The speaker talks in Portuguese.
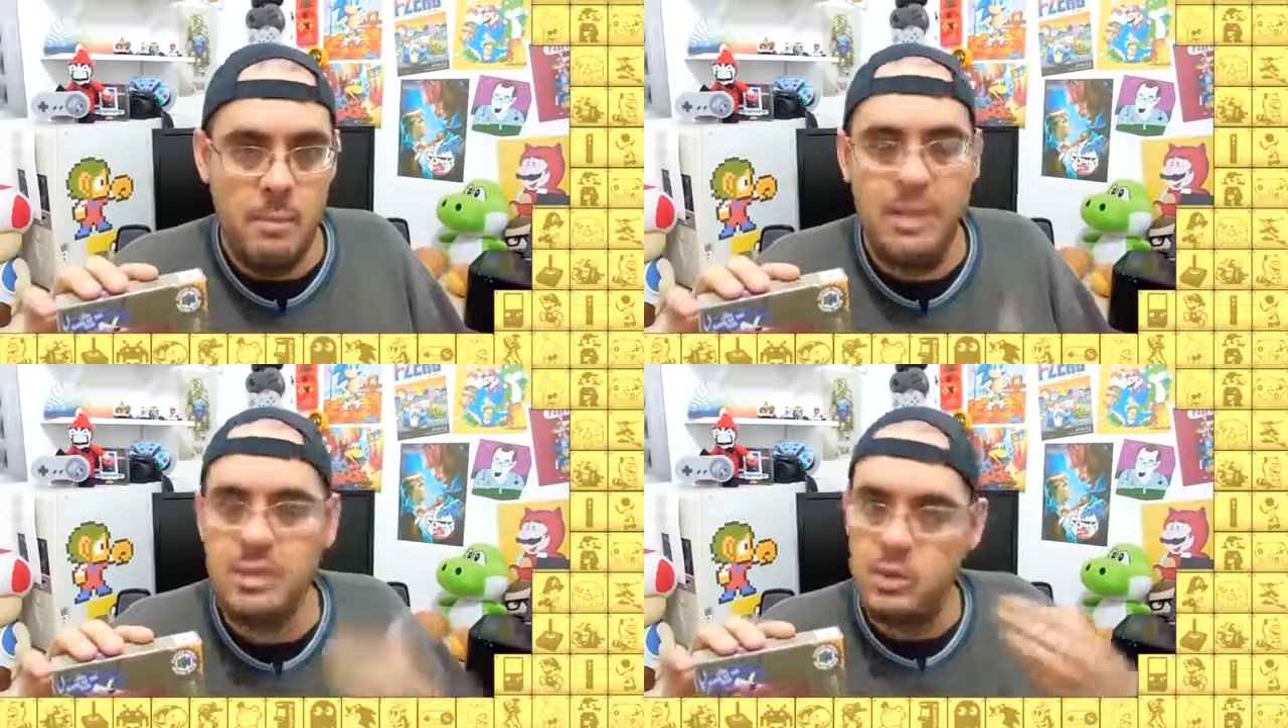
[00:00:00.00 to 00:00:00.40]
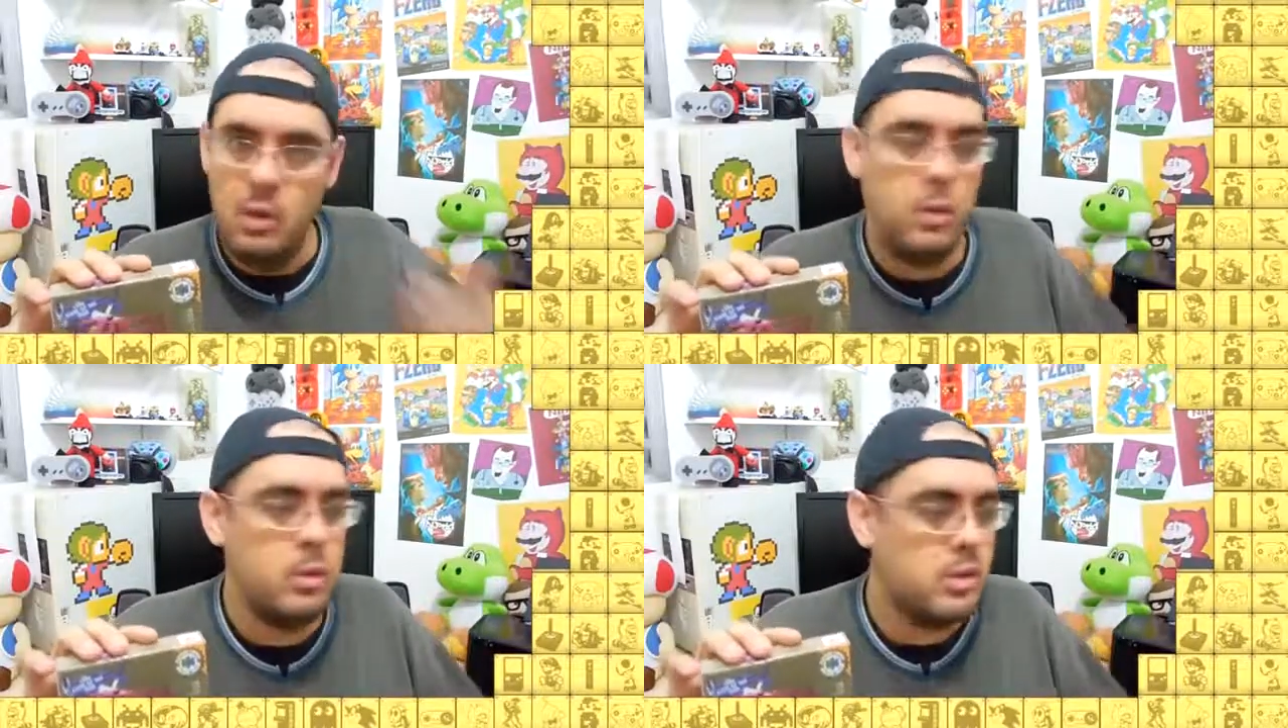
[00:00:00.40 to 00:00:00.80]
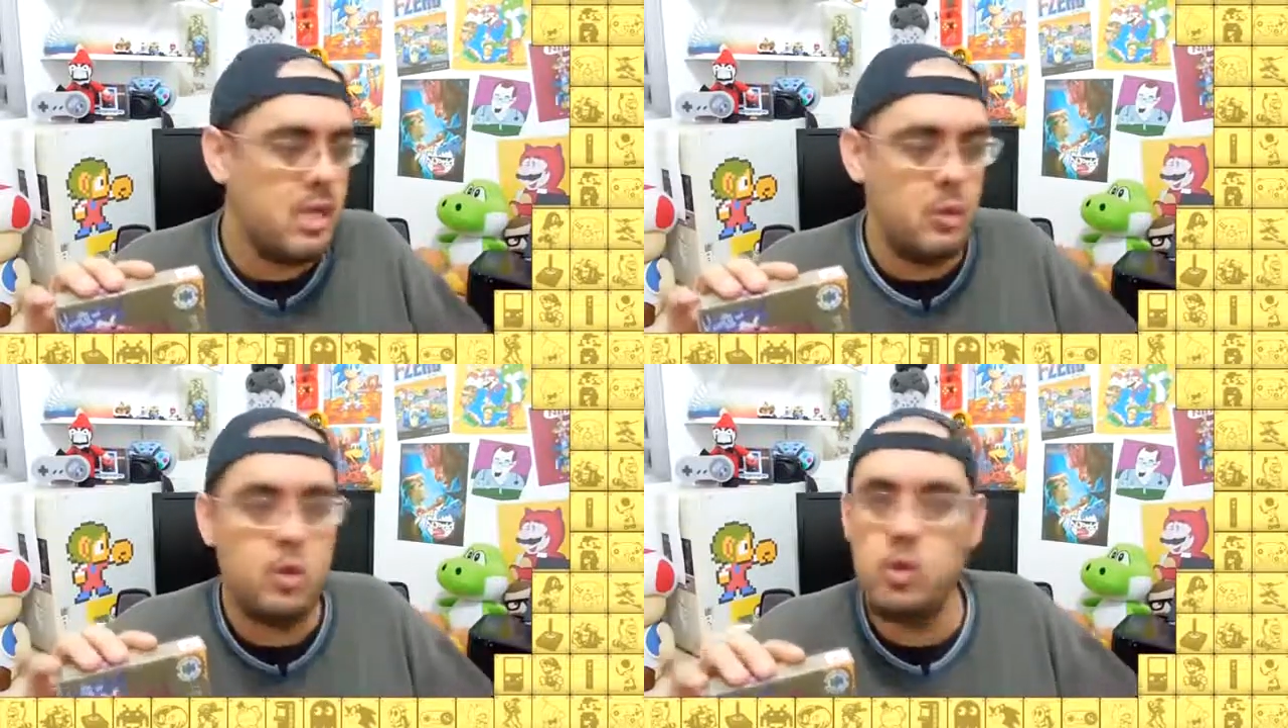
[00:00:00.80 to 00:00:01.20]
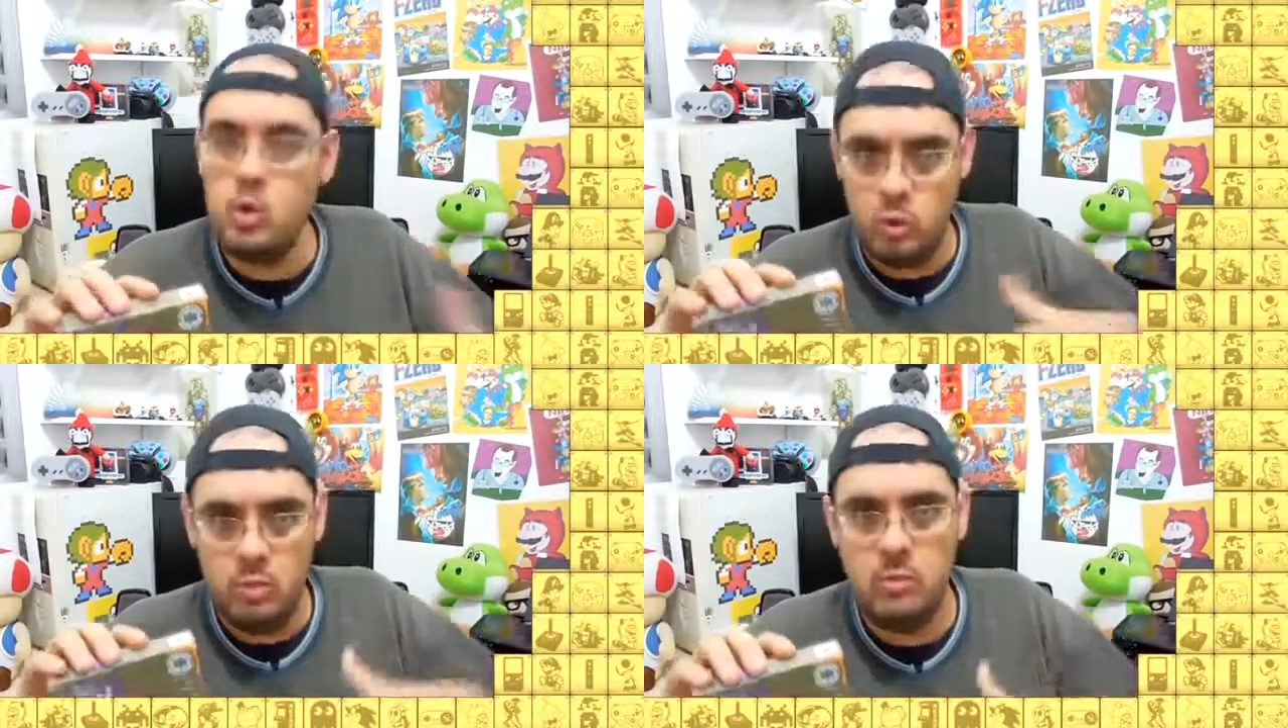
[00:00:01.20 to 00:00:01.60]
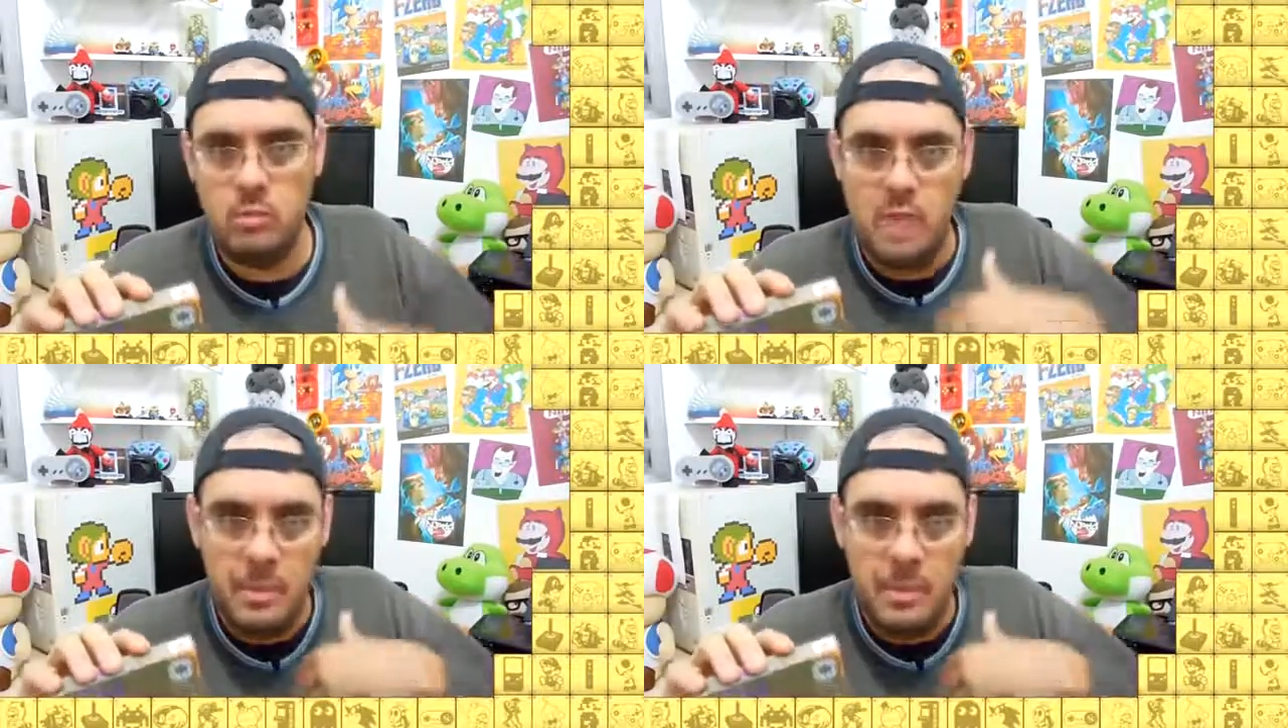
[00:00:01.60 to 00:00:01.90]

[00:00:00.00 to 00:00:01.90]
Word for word: mas eu não considero justo da